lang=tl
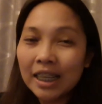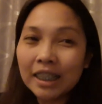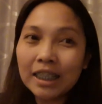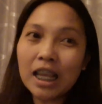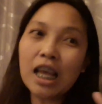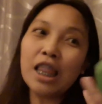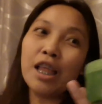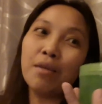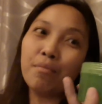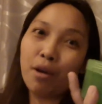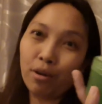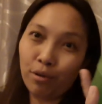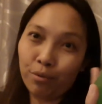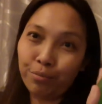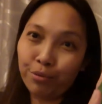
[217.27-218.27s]
sana
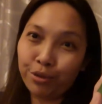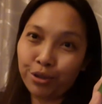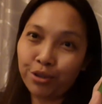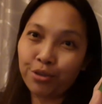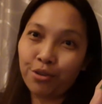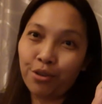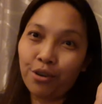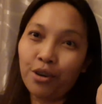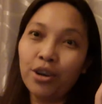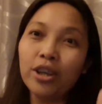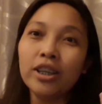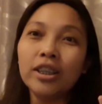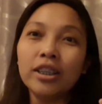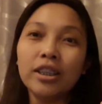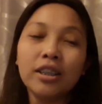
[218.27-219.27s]
maubos ko
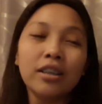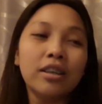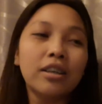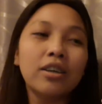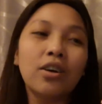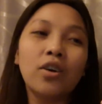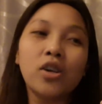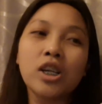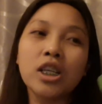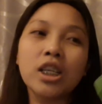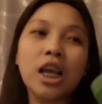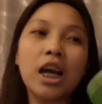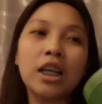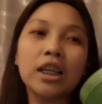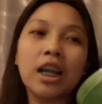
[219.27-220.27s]
or
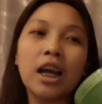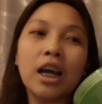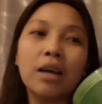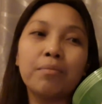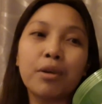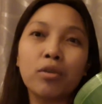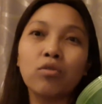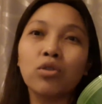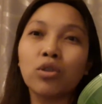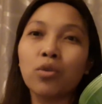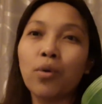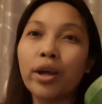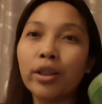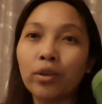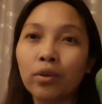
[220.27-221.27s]
sana
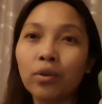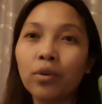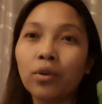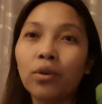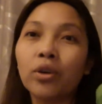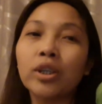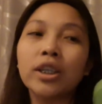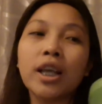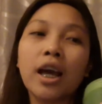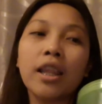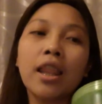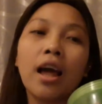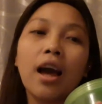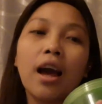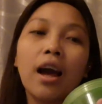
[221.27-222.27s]
magustuhan ko or
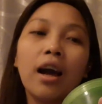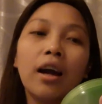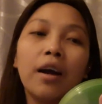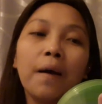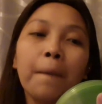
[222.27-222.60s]
sana